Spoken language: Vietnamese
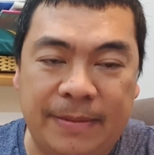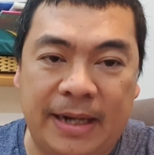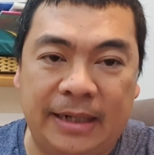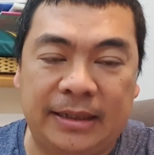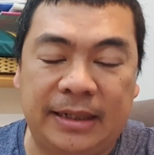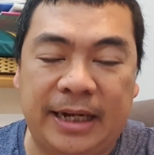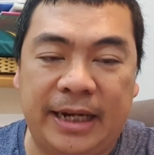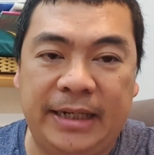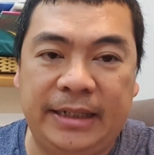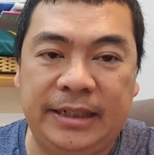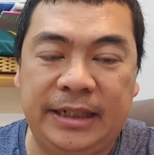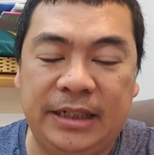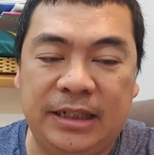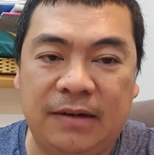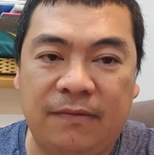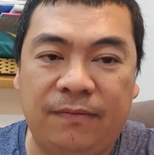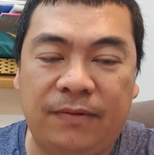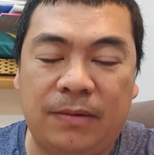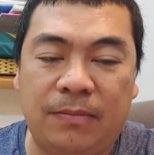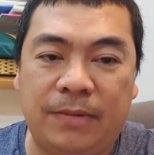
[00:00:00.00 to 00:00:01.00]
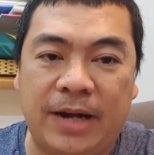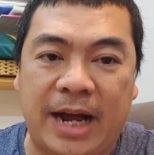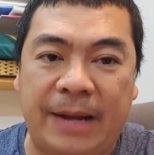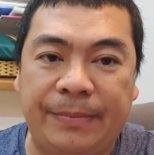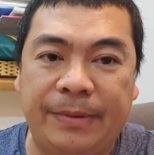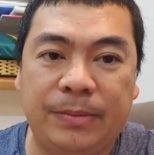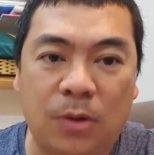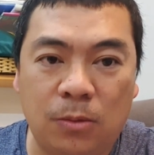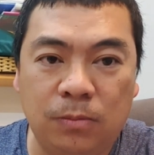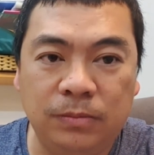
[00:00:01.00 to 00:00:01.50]
bạn thấy chỉ trong vòng hai
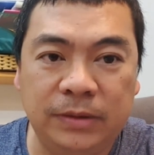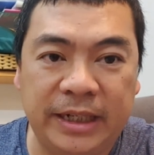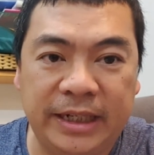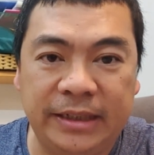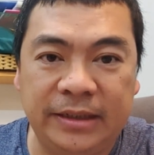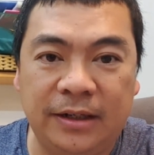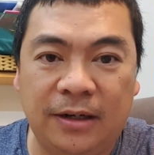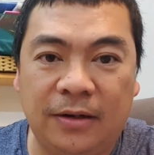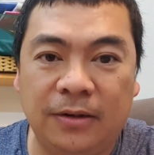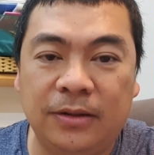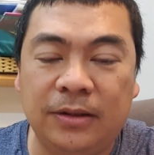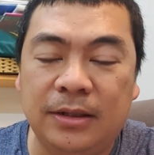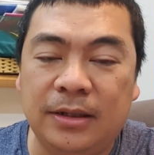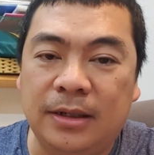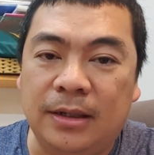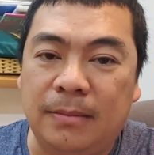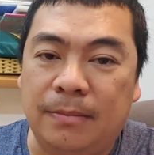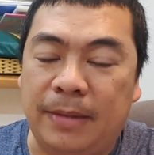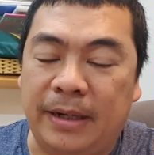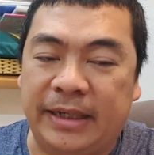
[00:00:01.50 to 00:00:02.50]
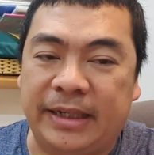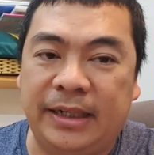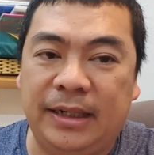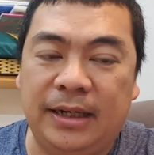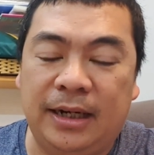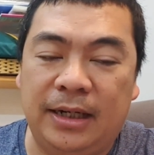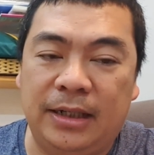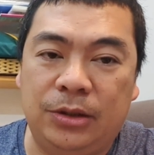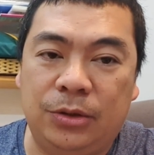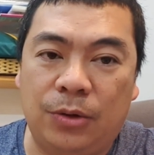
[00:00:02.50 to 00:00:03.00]
mươi bốn tiếng thôi mà cái
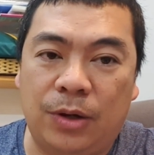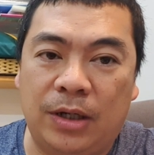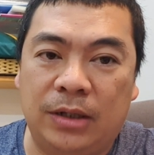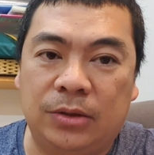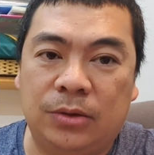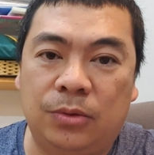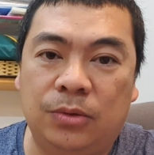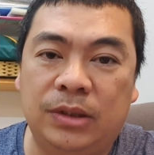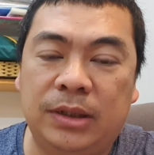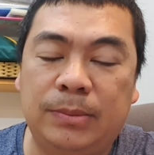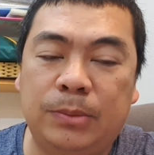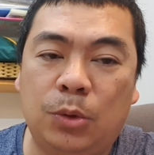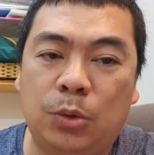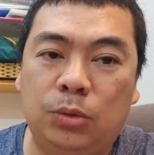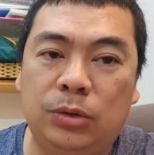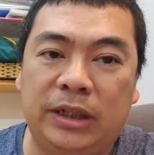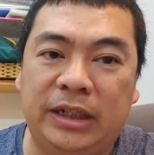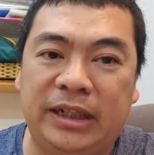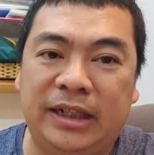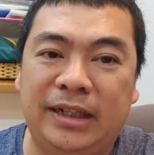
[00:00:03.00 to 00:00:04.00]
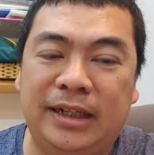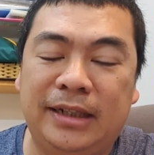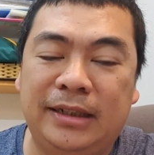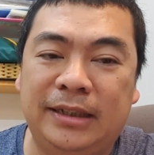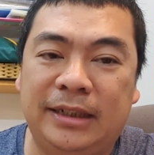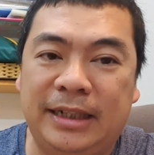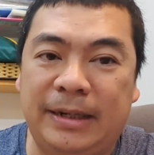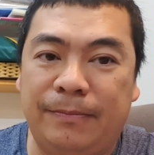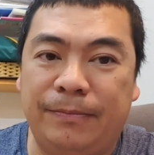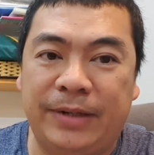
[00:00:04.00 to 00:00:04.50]
lợi nhuận của cái bull này nó lên
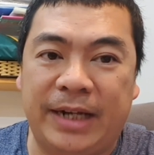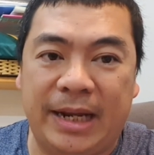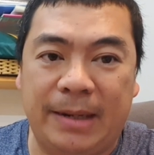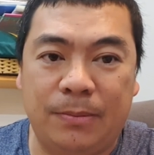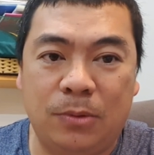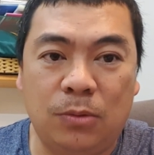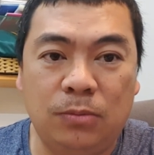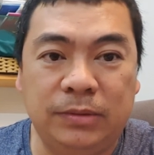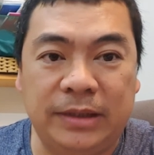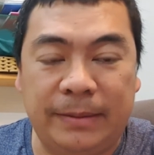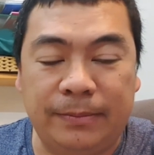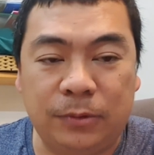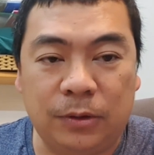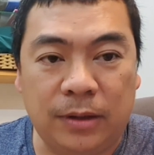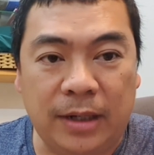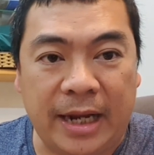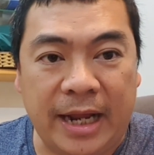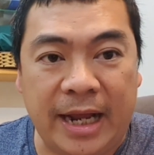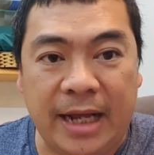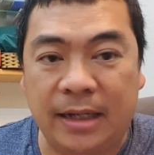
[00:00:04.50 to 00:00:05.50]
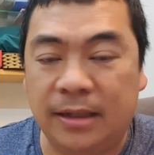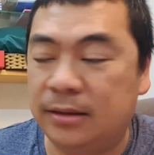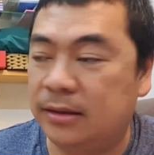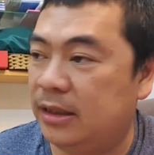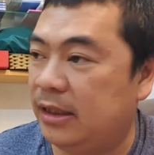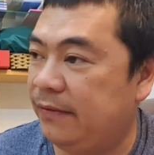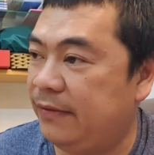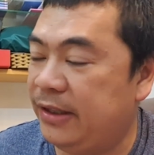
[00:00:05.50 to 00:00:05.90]
tới năm nghìn bốn trăm đô la. Thì